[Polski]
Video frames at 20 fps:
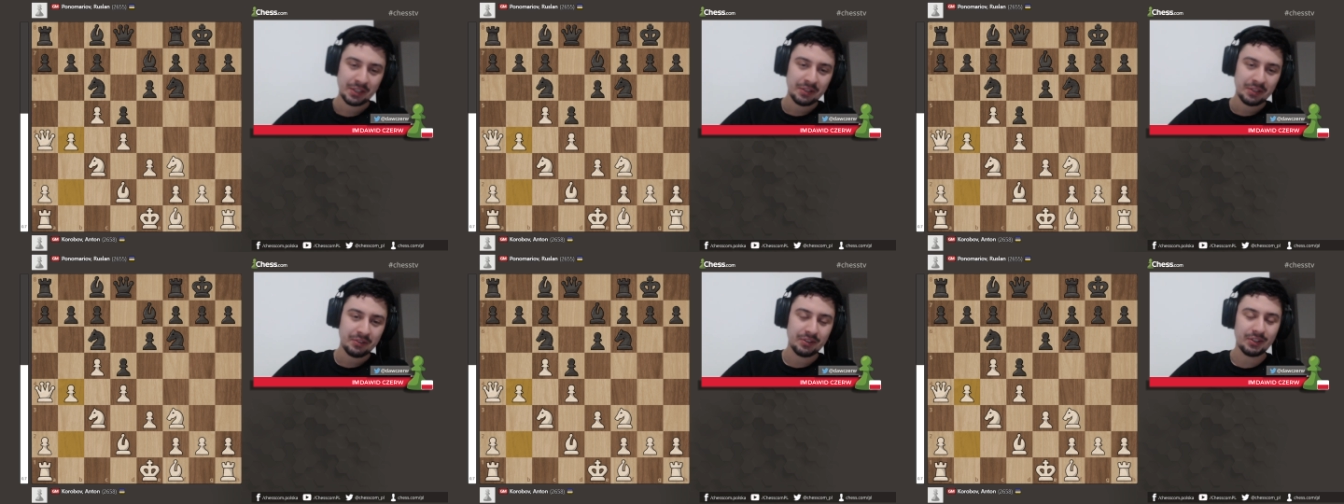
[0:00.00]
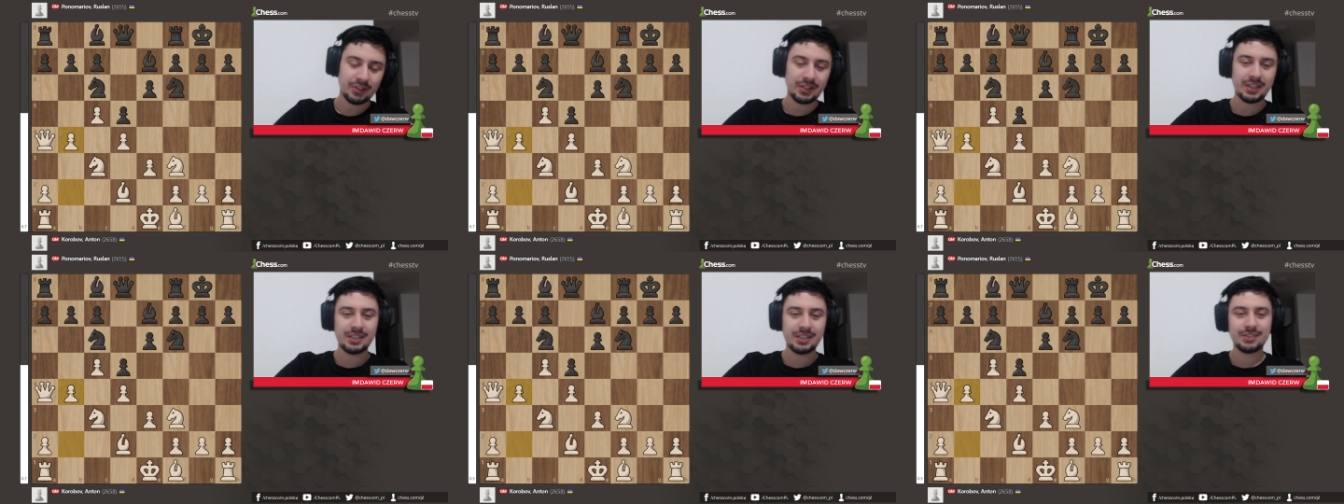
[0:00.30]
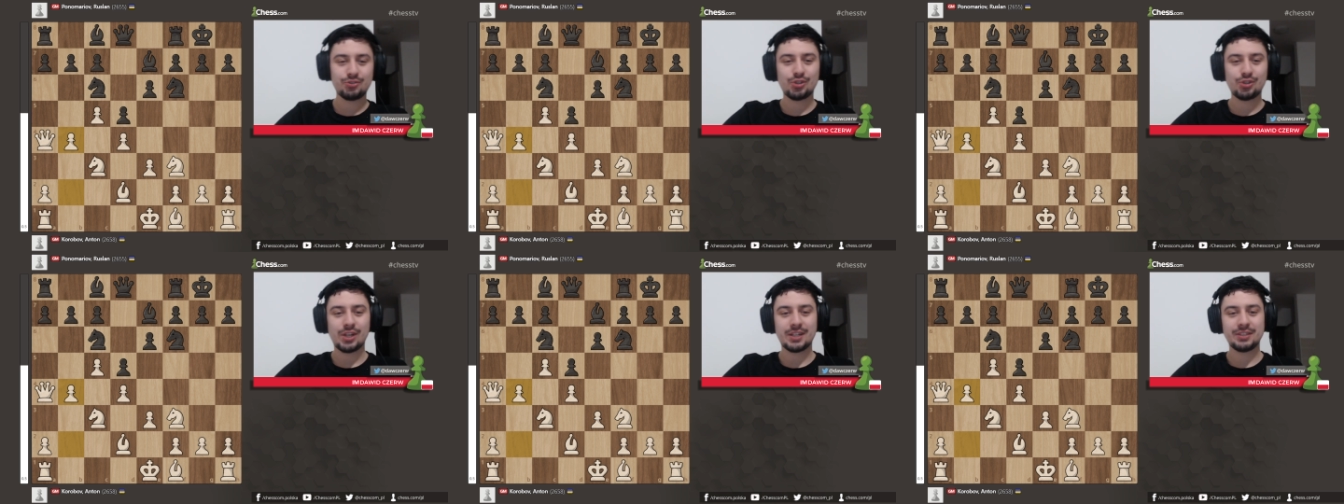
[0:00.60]
No
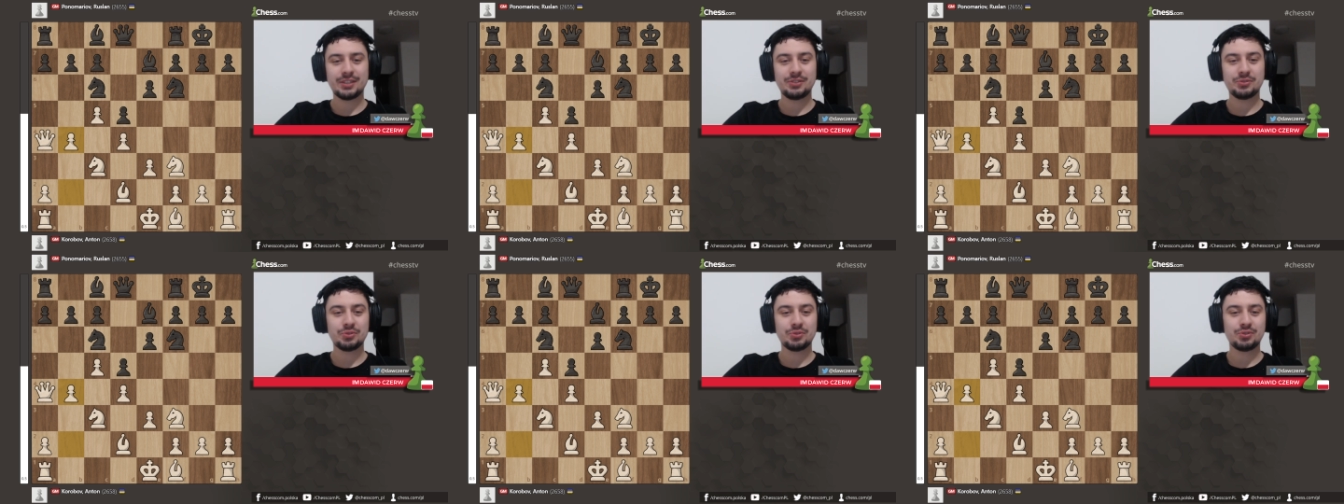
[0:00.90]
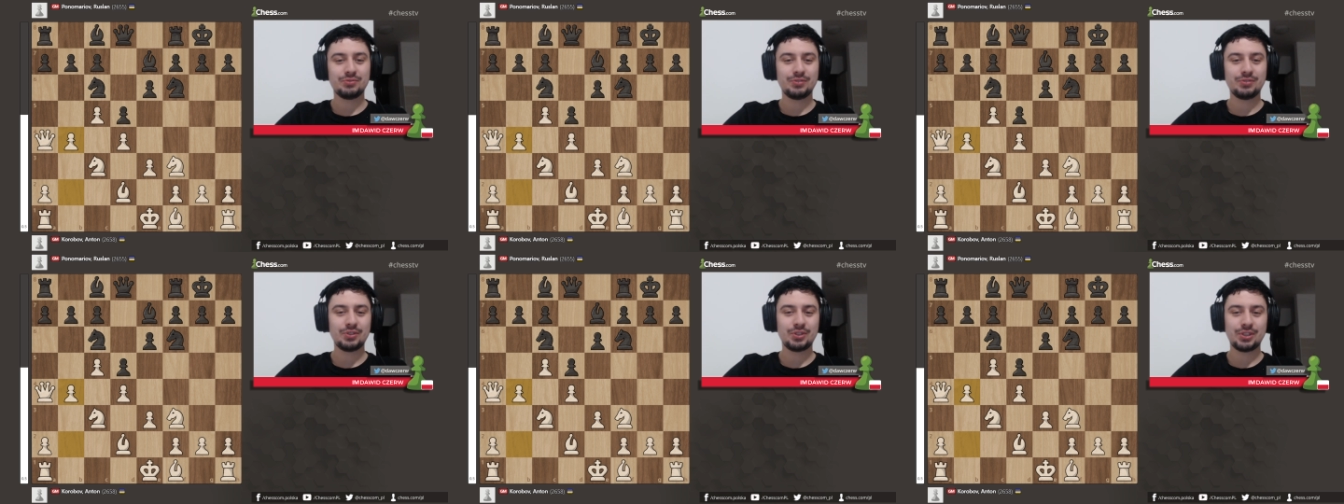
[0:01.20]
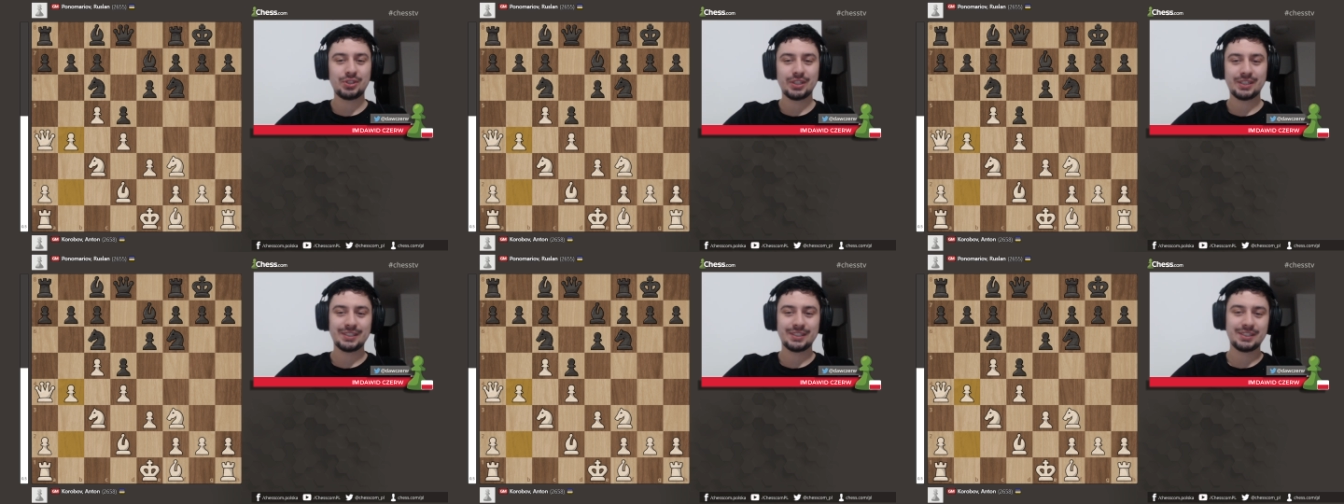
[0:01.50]
ale czarny
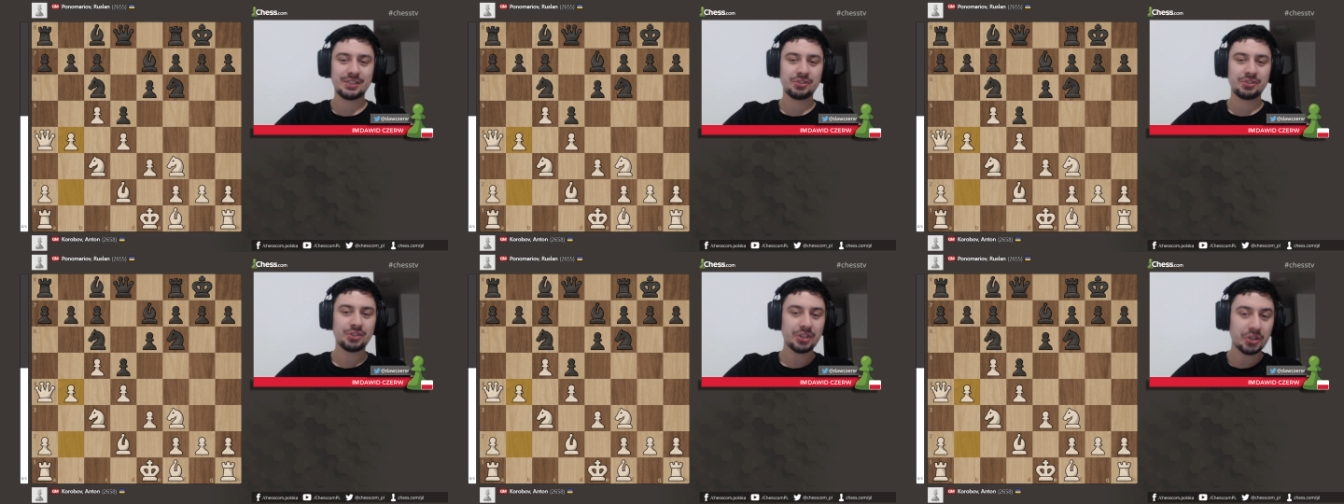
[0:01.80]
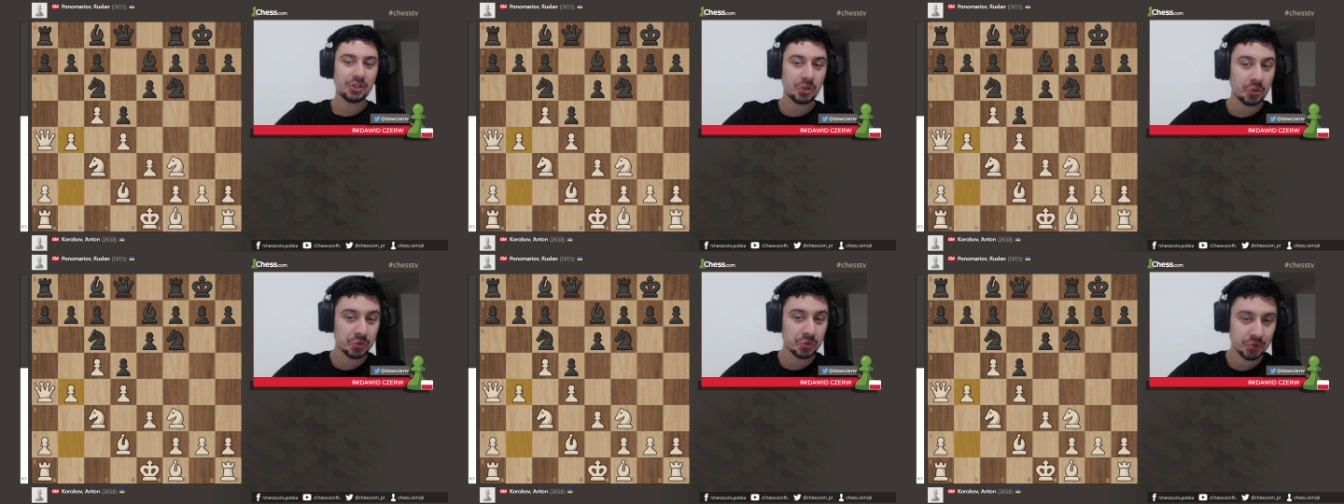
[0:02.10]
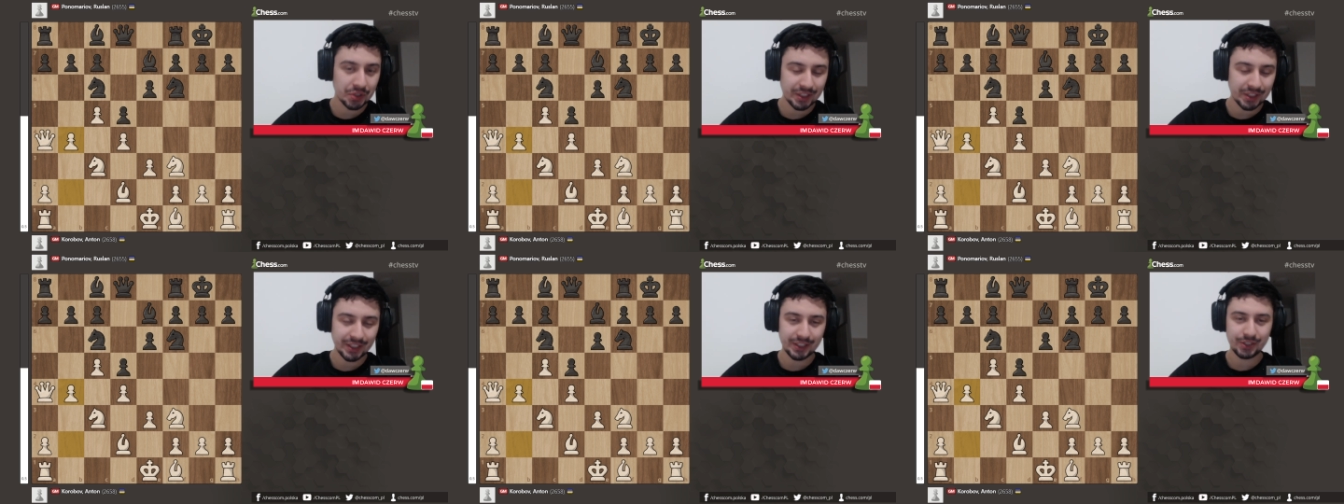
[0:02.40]
oczywiście chce się
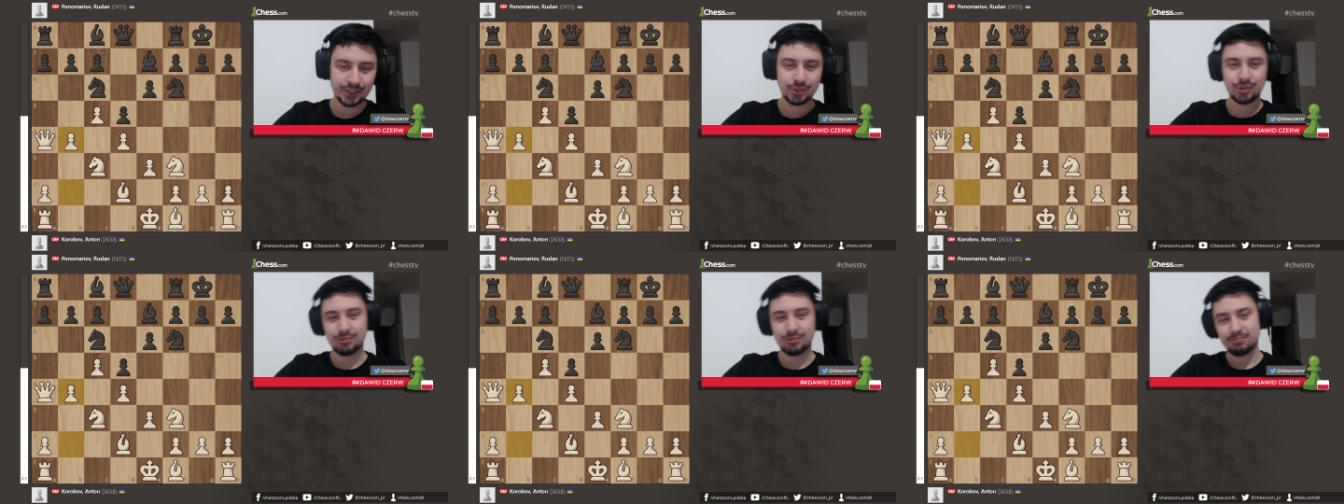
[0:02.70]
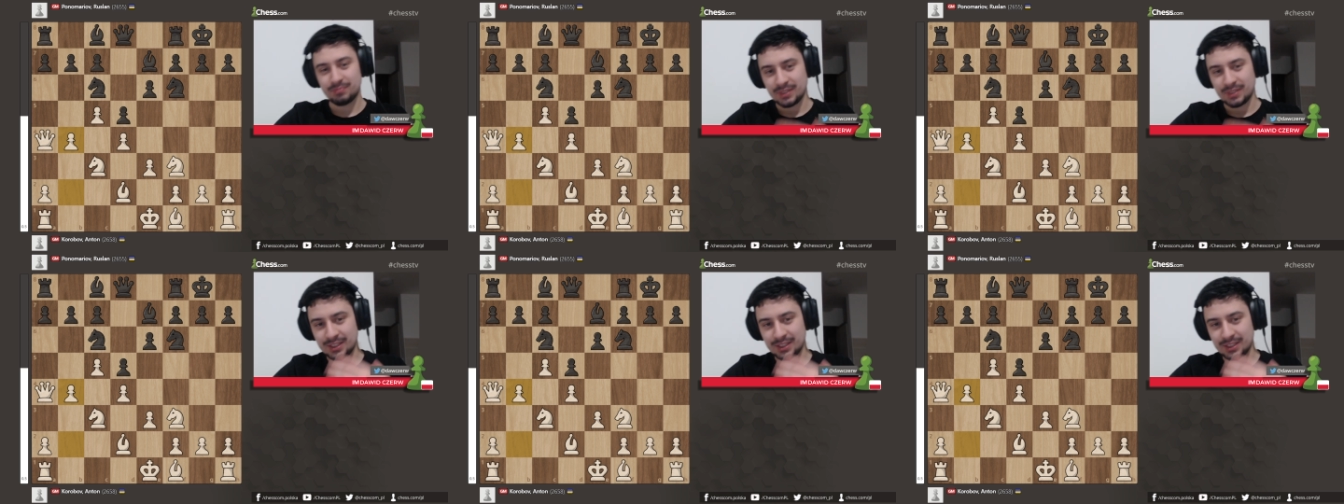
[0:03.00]
odgryźć.